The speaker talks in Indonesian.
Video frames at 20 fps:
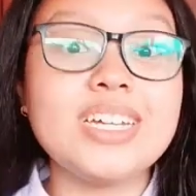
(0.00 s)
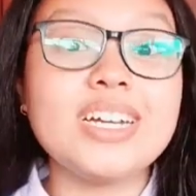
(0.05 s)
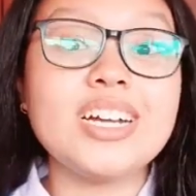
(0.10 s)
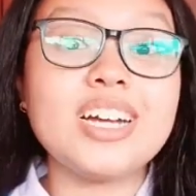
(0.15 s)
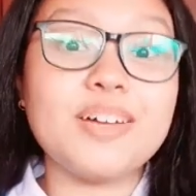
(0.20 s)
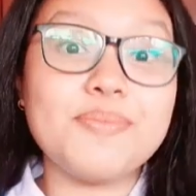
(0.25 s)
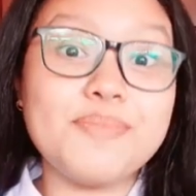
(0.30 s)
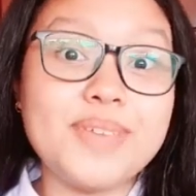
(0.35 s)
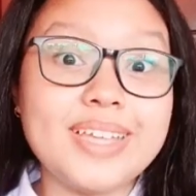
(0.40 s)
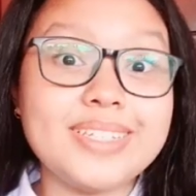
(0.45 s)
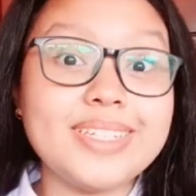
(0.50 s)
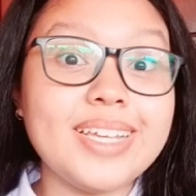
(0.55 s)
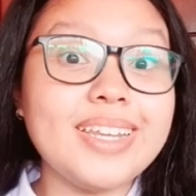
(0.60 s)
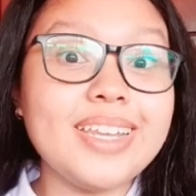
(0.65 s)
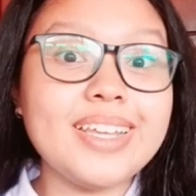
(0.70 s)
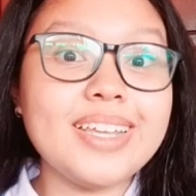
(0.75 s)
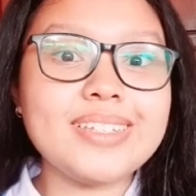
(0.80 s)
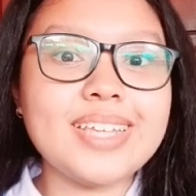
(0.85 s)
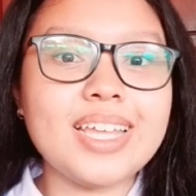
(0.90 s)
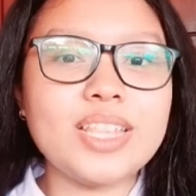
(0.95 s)

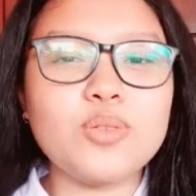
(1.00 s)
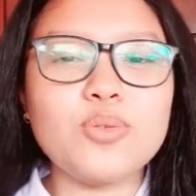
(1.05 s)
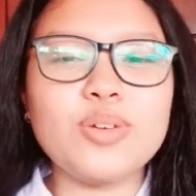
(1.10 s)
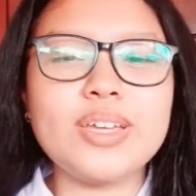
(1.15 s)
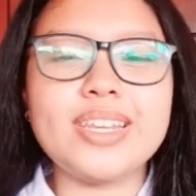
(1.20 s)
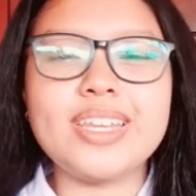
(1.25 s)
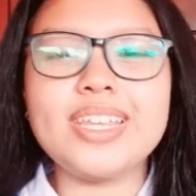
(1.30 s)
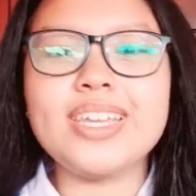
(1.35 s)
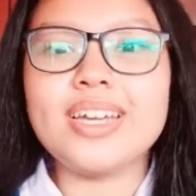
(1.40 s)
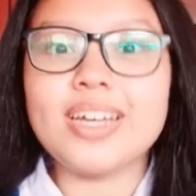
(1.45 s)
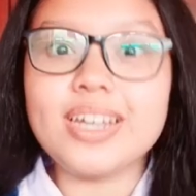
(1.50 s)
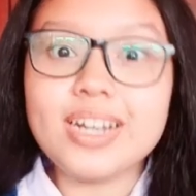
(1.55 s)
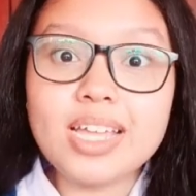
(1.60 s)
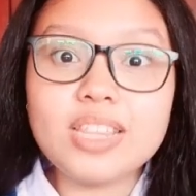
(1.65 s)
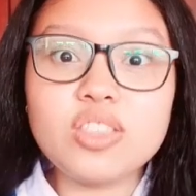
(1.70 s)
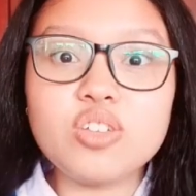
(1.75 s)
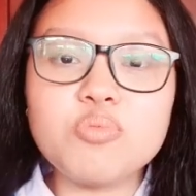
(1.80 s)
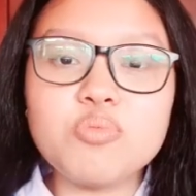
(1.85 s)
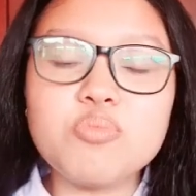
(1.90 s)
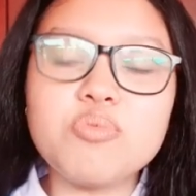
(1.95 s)
Kebiasaan yang satu ini
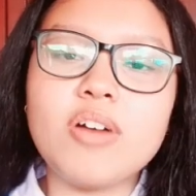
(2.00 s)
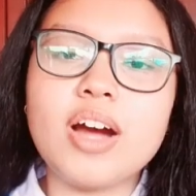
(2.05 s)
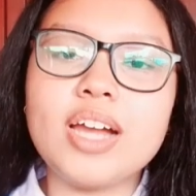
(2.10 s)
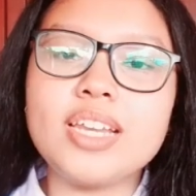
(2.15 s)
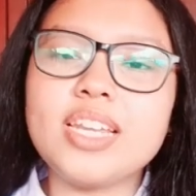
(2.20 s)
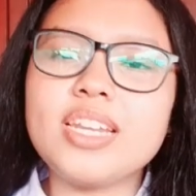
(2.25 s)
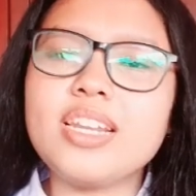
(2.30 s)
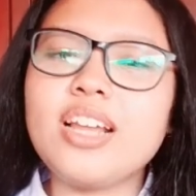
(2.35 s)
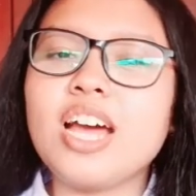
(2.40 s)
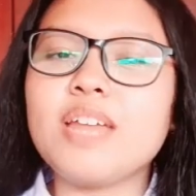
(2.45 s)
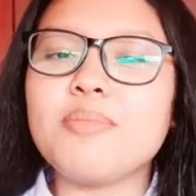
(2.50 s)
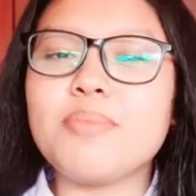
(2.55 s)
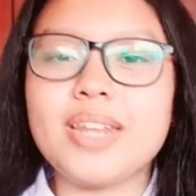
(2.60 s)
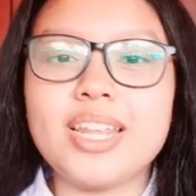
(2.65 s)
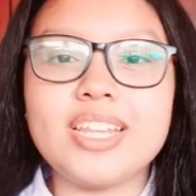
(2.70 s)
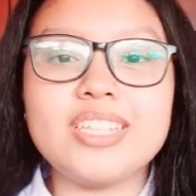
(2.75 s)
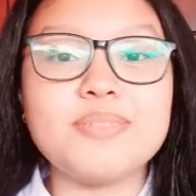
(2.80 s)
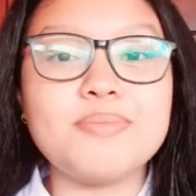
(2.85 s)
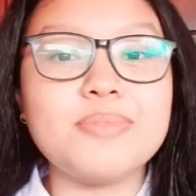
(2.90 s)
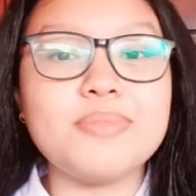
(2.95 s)
erat hubungannya dengan
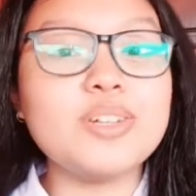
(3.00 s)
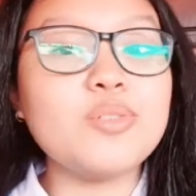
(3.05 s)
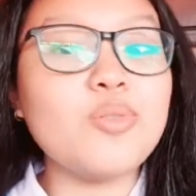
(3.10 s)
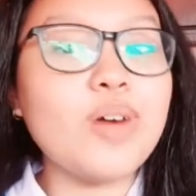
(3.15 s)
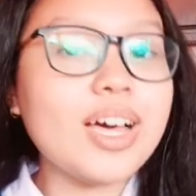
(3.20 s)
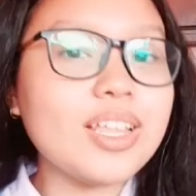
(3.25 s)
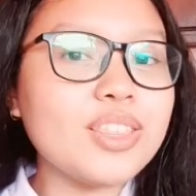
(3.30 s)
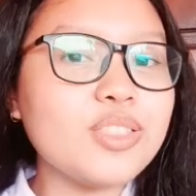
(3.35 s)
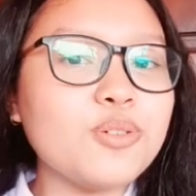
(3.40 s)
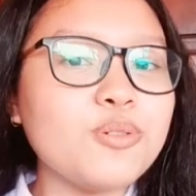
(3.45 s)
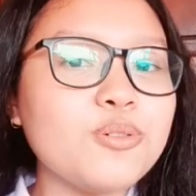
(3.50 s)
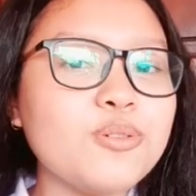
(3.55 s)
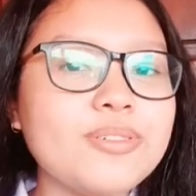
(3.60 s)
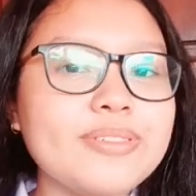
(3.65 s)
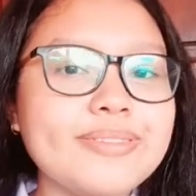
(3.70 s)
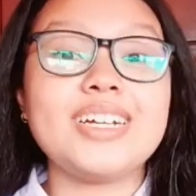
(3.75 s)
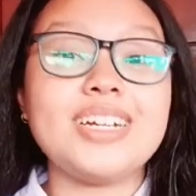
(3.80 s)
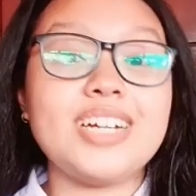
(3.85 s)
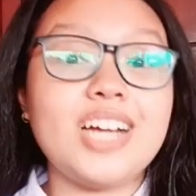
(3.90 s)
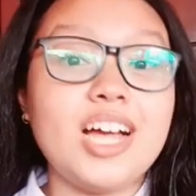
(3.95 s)
manajemen waktu.
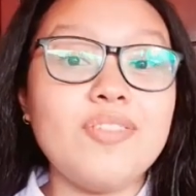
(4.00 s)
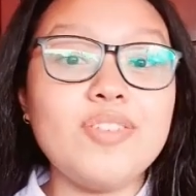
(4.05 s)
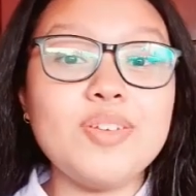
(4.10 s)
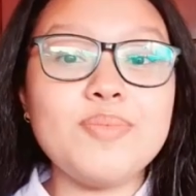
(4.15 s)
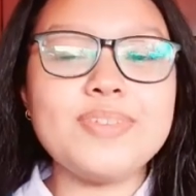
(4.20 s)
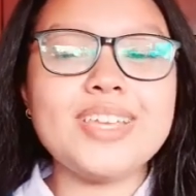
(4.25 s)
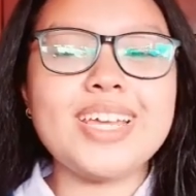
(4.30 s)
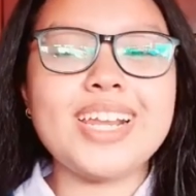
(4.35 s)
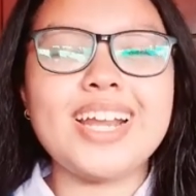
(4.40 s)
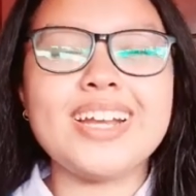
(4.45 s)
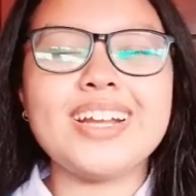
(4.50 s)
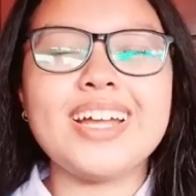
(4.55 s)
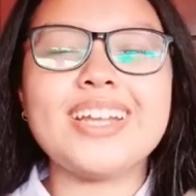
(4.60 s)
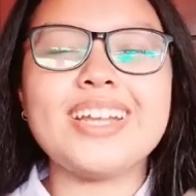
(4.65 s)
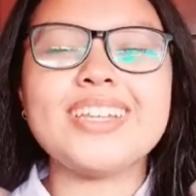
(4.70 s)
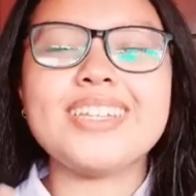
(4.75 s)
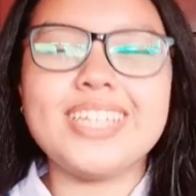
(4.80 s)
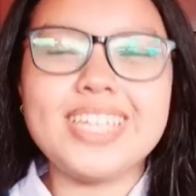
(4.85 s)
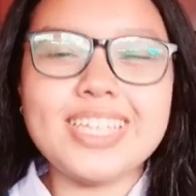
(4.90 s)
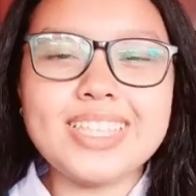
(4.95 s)
Kavi
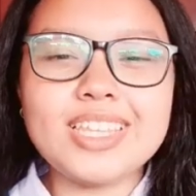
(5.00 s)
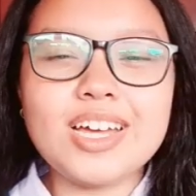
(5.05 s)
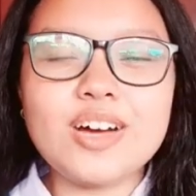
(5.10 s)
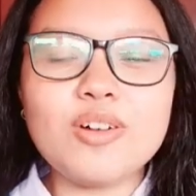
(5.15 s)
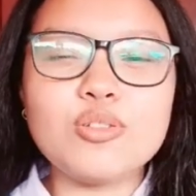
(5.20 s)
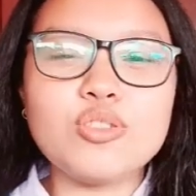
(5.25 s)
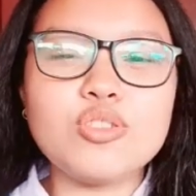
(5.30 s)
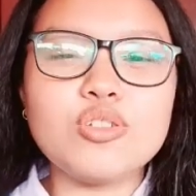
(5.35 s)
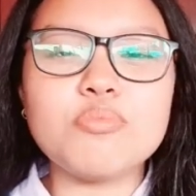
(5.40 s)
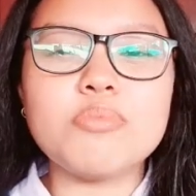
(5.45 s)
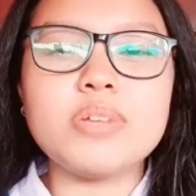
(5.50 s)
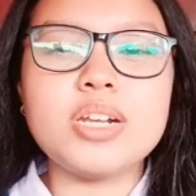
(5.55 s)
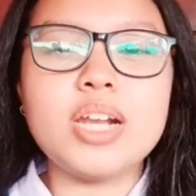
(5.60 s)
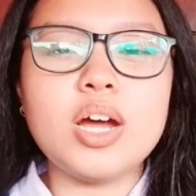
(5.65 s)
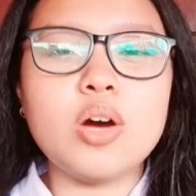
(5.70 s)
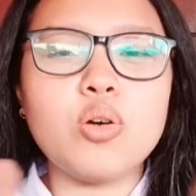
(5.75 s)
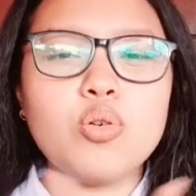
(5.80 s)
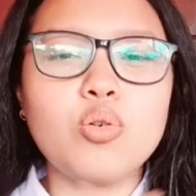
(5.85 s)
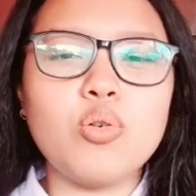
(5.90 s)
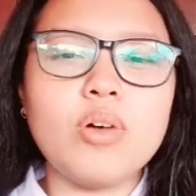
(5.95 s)
menyarankan kita untuk
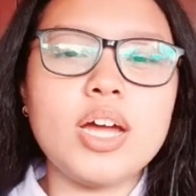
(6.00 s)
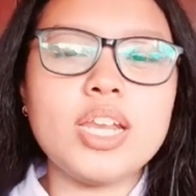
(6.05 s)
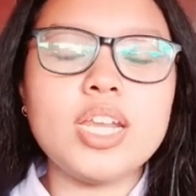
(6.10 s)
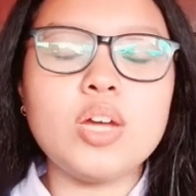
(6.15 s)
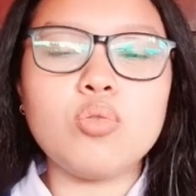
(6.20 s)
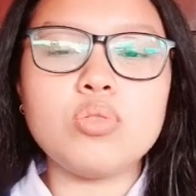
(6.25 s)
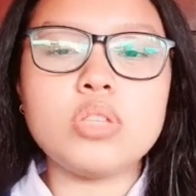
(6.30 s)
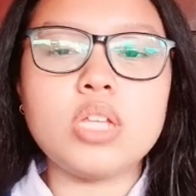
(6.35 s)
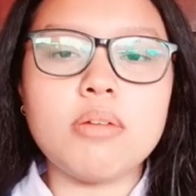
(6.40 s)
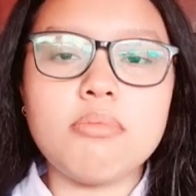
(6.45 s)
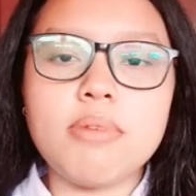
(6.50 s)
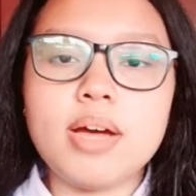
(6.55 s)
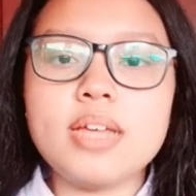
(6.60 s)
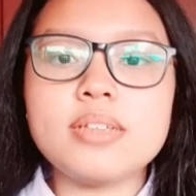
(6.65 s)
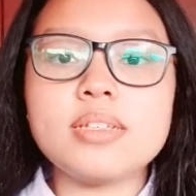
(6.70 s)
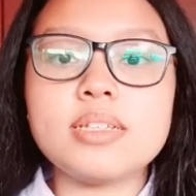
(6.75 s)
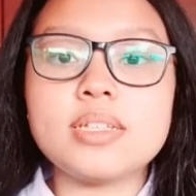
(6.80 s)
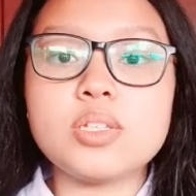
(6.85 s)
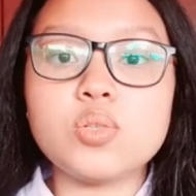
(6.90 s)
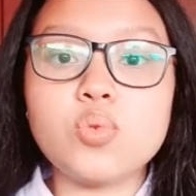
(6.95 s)
mendahulukan yang
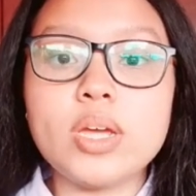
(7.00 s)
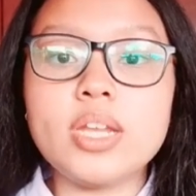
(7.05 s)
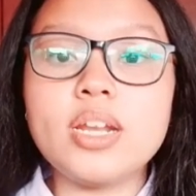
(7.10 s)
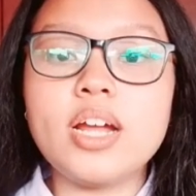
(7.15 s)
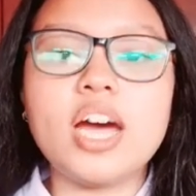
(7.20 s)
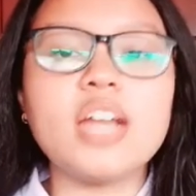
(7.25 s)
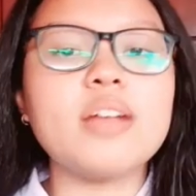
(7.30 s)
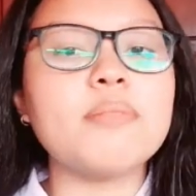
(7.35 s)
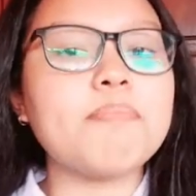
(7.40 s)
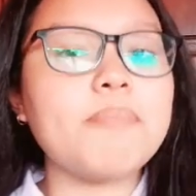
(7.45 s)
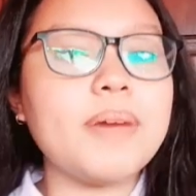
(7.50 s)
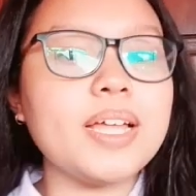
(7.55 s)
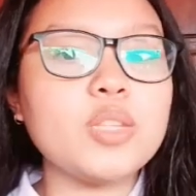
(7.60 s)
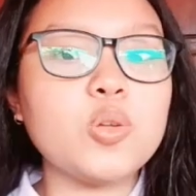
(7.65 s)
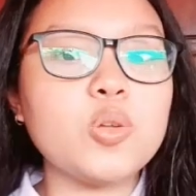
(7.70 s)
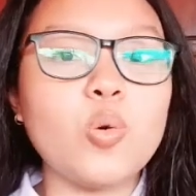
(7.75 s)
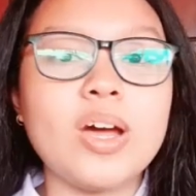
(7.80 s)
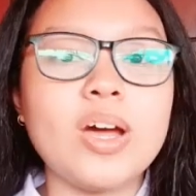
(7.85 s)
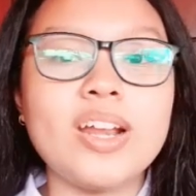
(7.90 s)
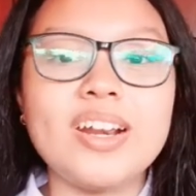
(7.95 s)
utama sesuai dengan
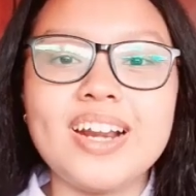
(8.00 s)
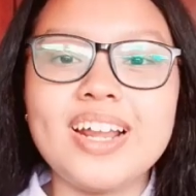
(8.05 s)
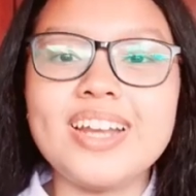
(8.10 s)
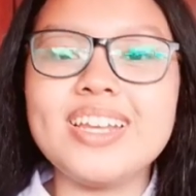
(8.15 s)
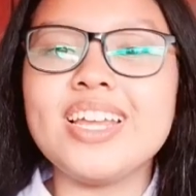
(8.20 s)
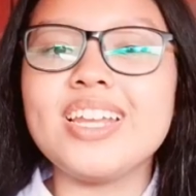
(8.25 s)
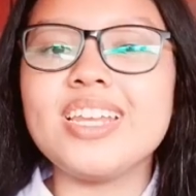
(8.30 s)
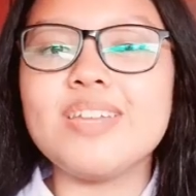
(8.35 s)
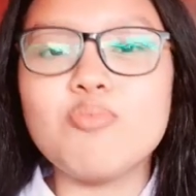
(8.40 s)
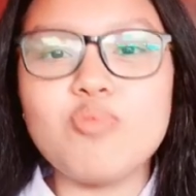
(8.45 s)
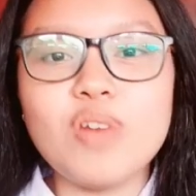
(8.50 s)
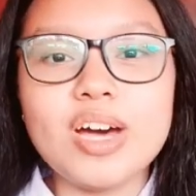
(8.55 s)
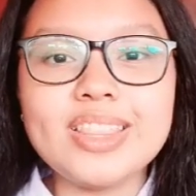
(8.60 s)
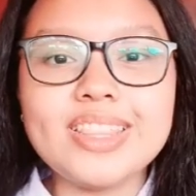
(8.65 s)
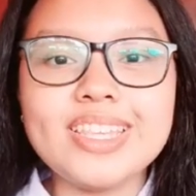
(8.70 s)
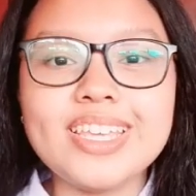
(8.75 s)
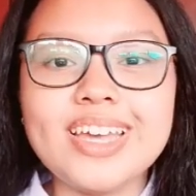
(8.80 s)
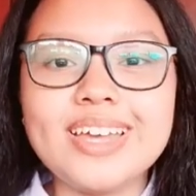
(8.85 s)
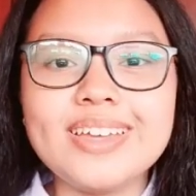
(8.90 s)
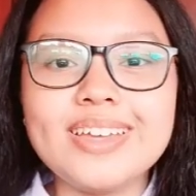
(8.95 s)
empat kuadran yang
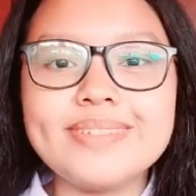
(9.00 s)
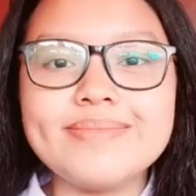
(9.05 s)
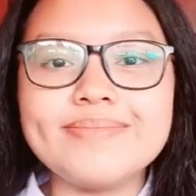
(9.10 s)
dibuatnya.